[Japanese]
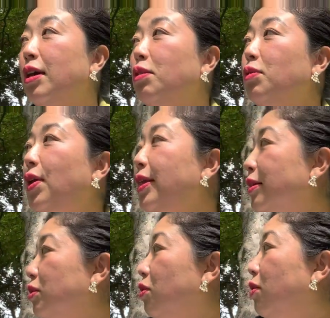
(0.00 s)
この辺
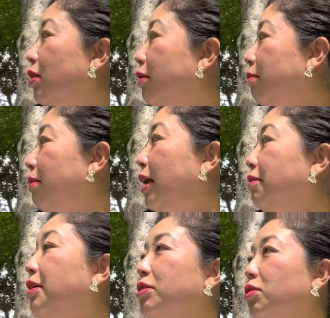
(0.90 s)
ね、すごい、まあ、
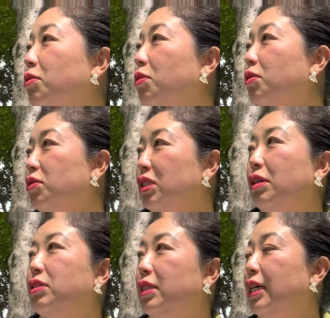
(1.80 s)
いわゆるその高級住
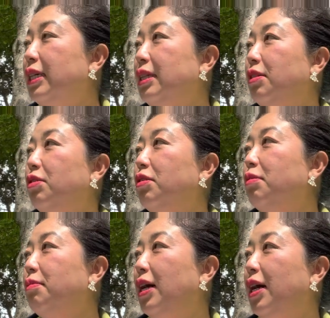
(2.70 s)
宅地の中にある、
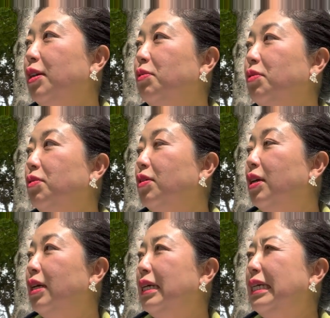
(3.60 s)
まあ、あの、
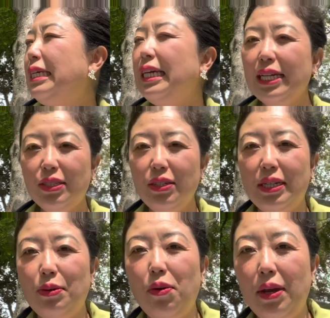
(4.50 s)
行きやすい
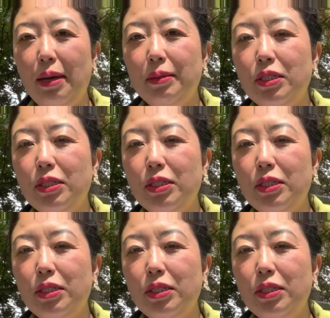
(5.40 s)
公園。